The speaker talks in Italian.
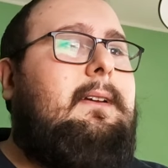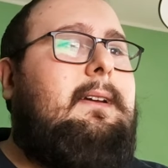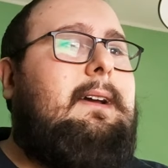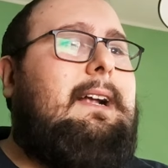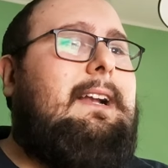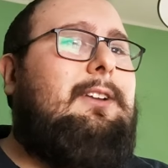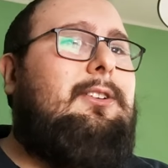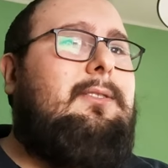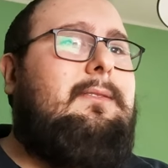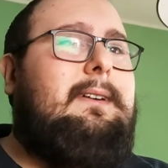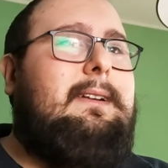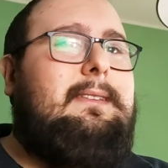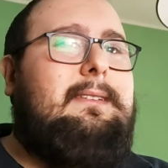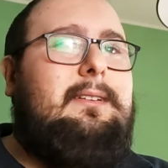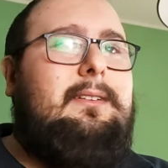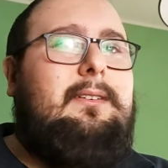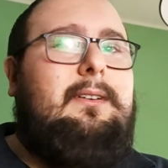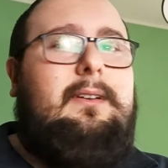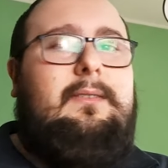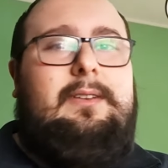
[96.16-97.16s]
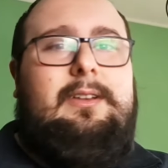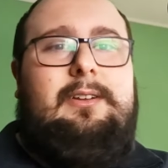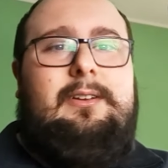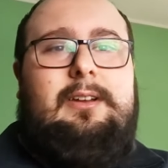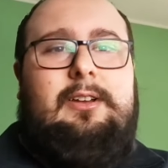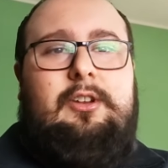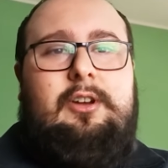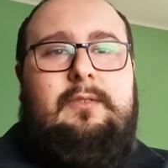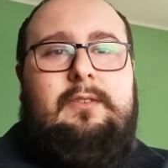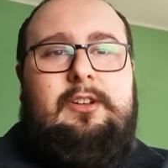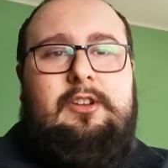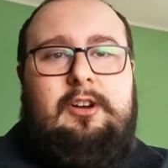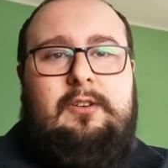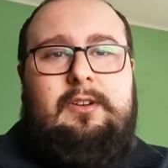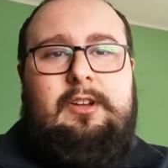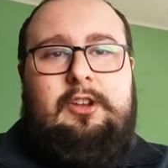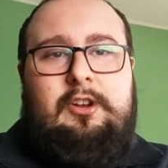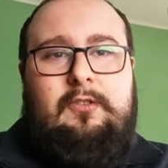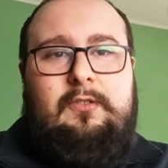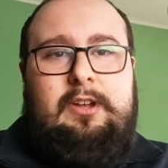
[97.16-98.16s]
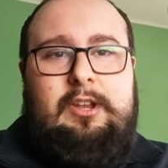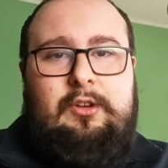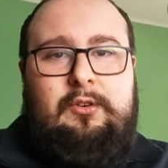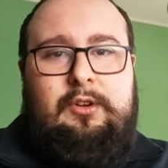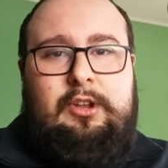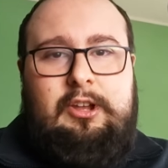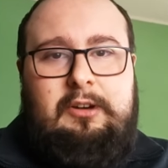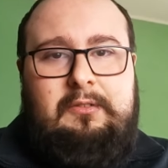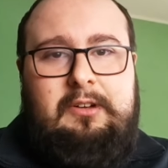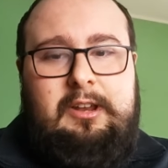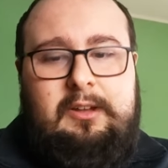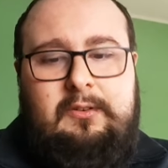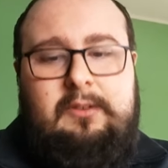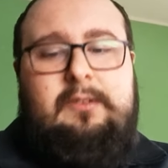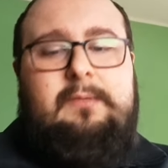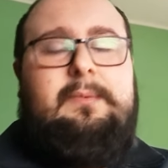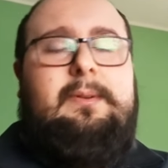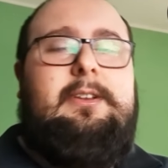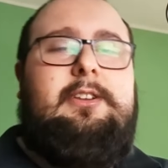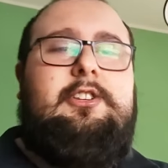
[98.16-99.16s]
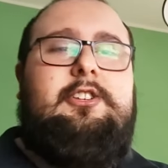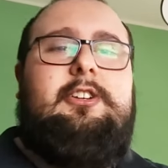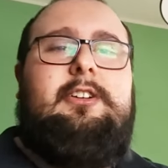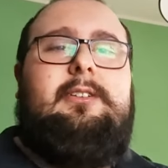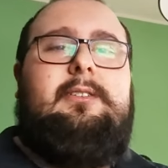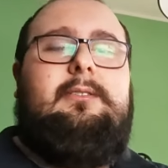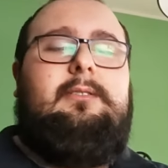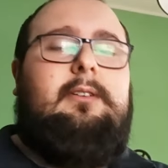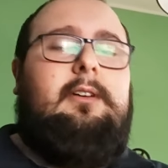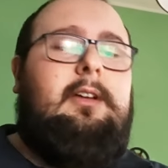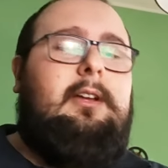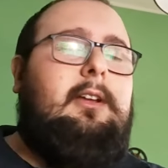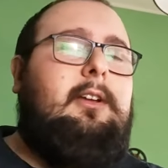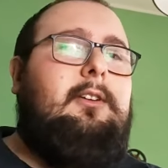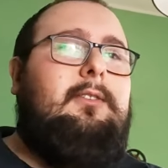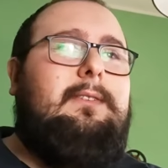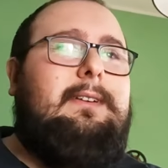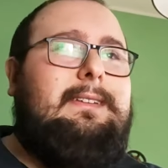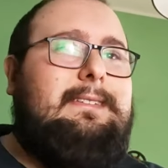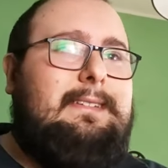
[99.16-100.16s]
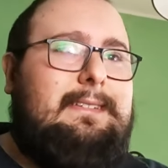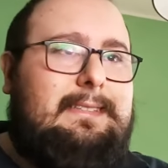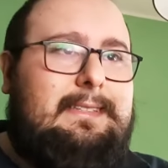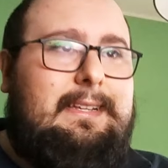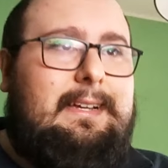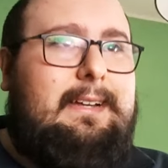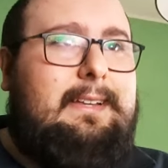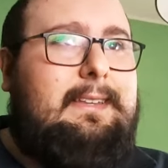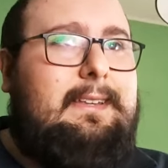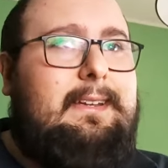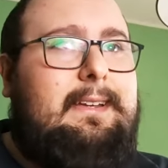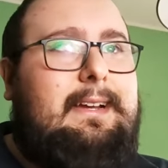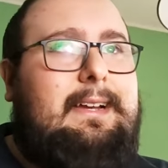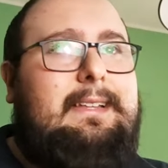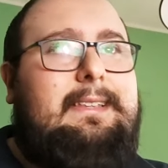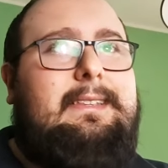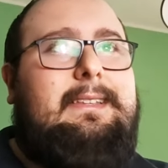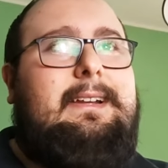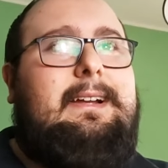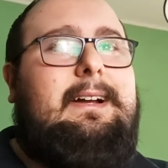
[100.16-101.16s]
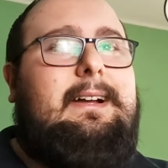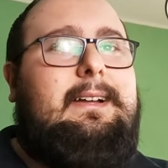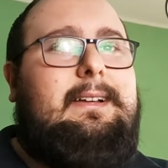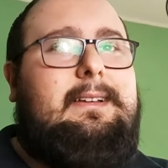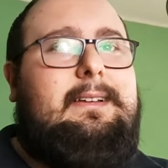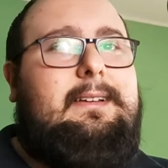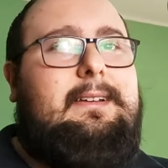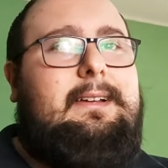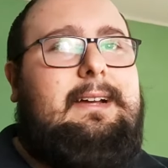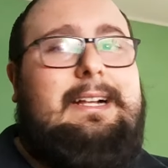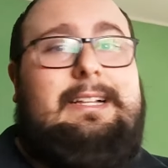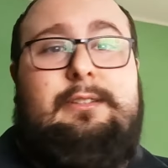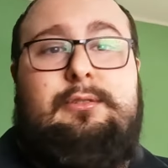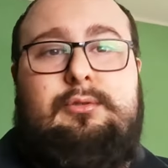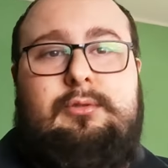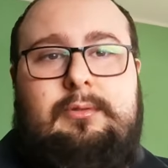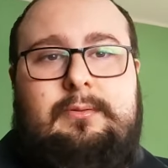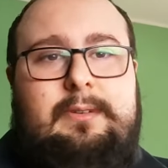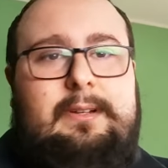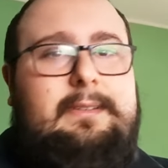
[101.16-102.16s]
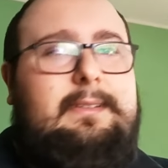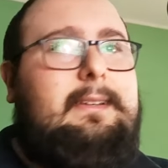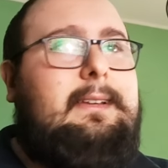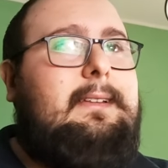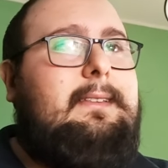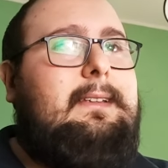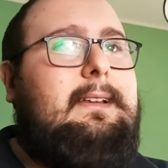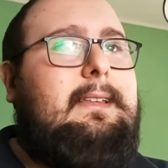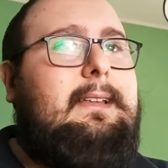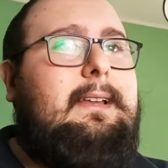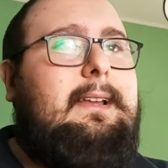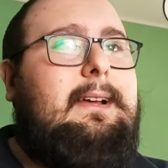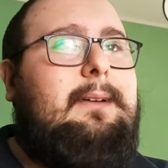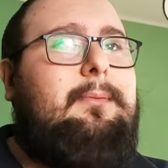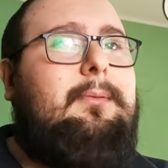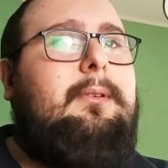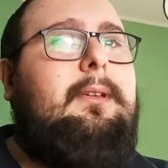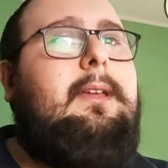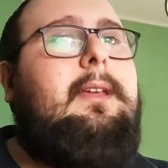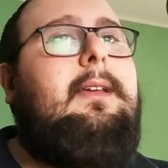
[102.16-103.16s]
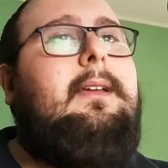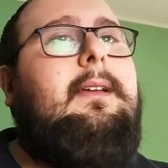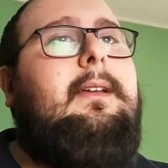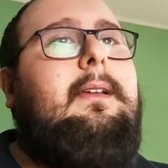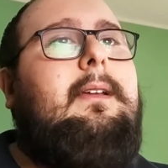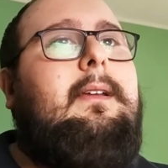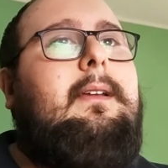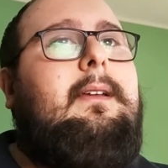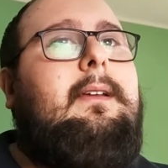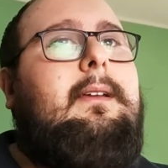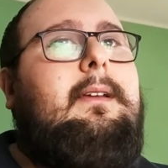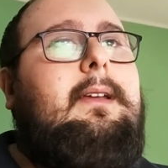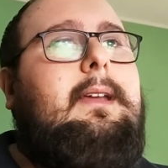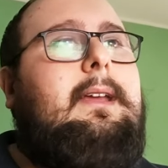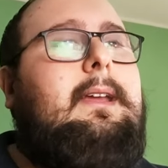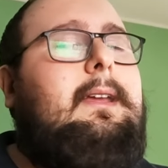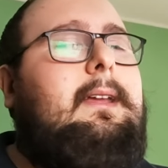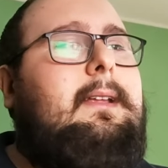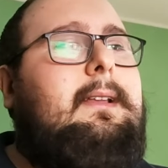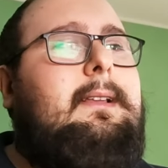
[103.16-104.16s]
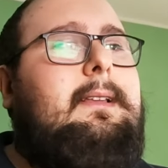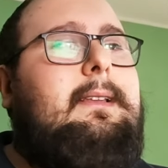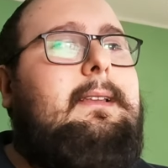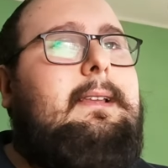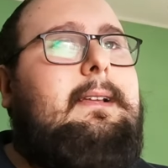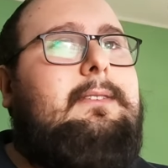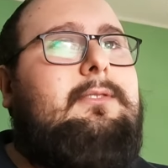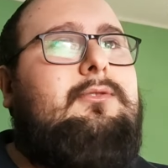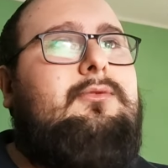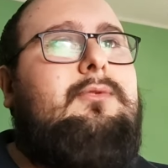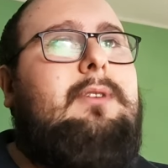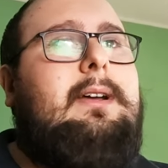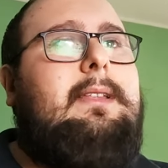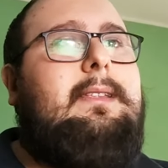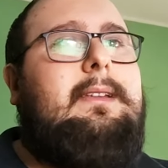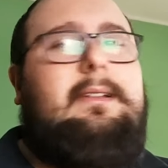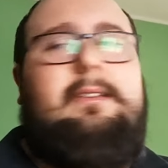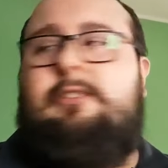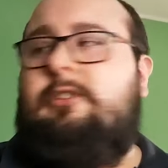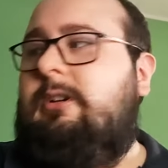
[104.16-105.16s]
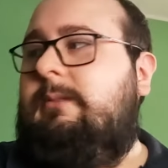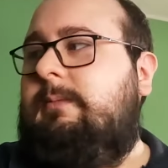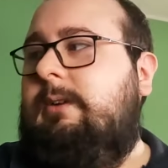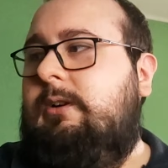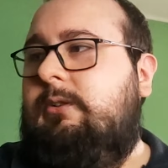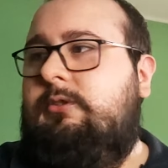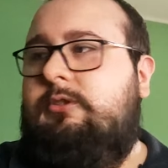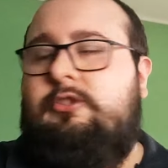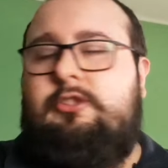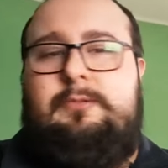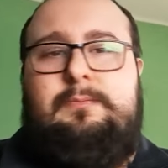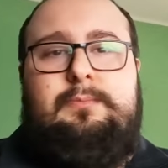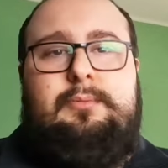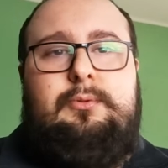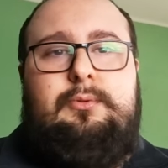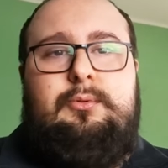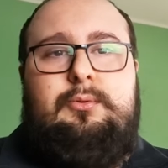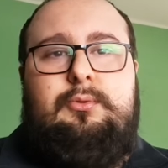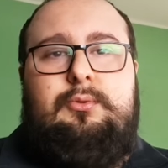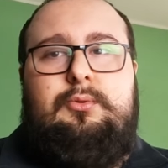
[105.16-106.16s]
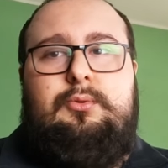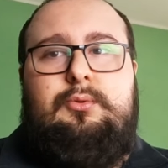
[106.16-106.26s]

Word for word: al 99,999999% quest'estate andrà eh, altrove, se ne andrà da Napoli e la squadra diciamo oggi più